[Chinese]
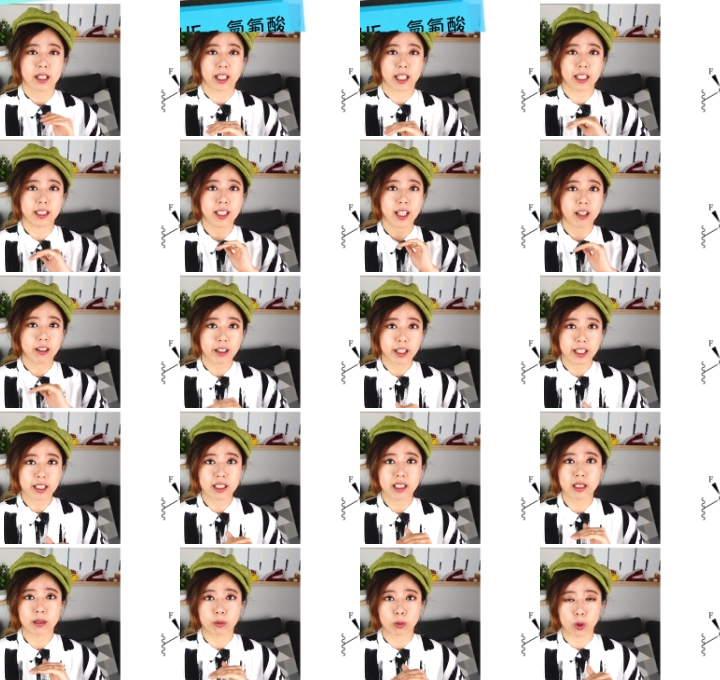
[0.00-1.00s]
你一定要立
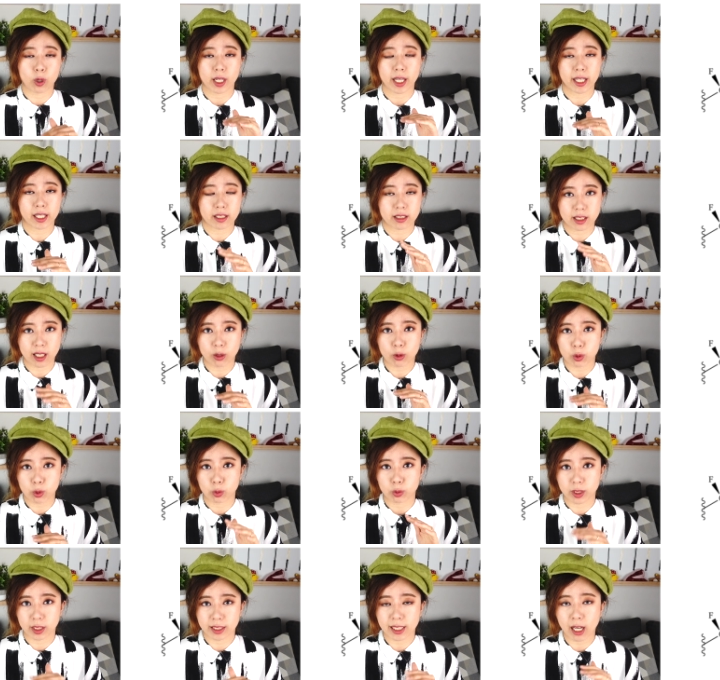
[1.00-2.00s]
刻抹可以消
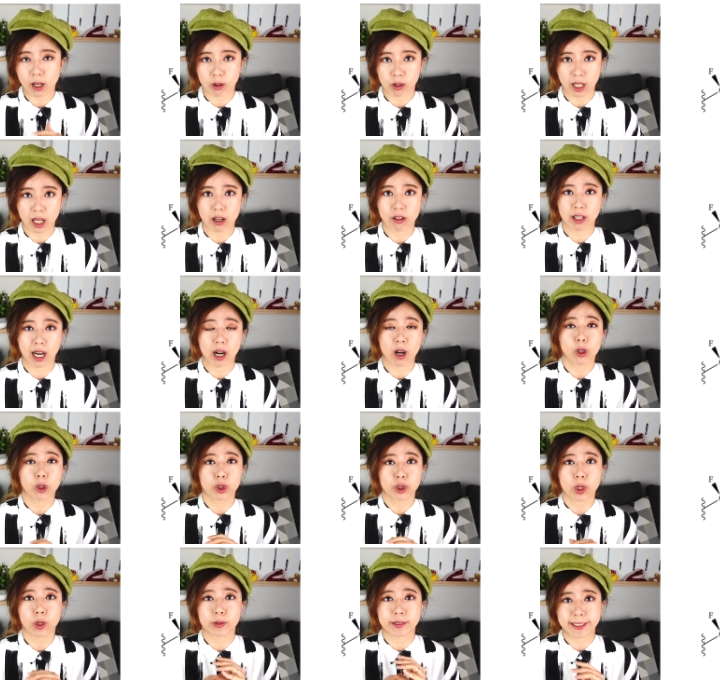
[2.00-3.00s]
除的药膏，然后
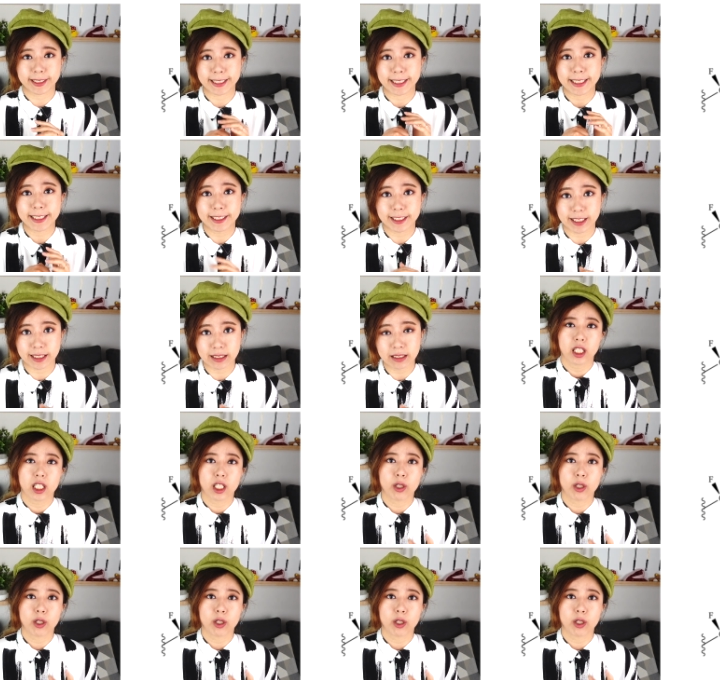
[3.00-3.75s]
送急诊。